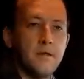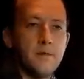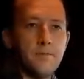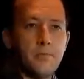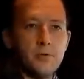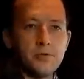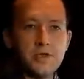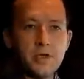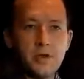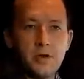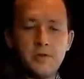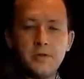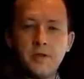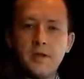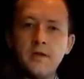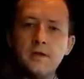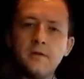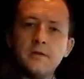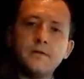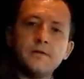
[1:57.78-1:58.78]

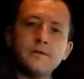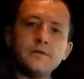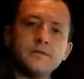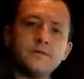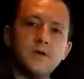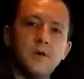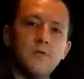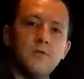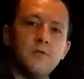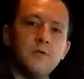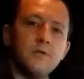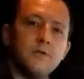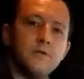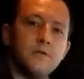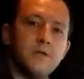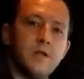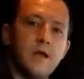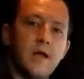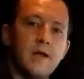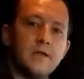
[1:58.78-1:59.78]
podzielone są
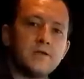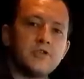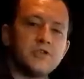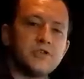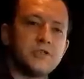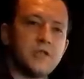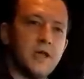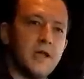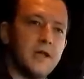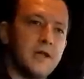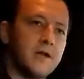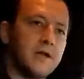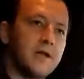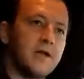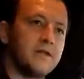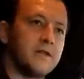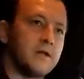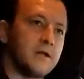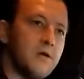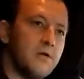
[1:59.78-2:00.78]
na cztery
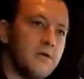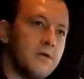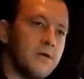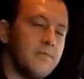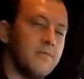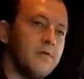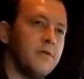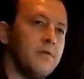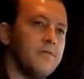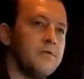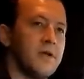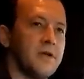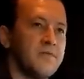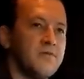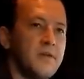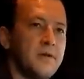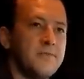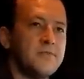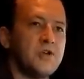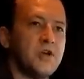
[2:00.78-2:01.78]
kategorie. Podobnie jak w
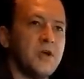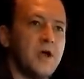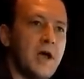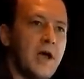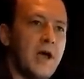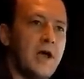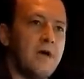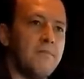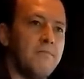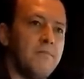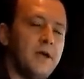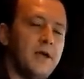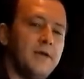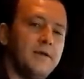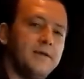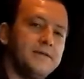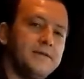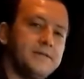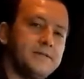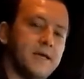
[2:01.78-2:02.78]
Niemczech A, B,
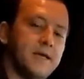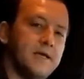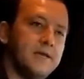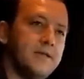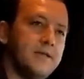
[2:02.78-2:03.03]
i C i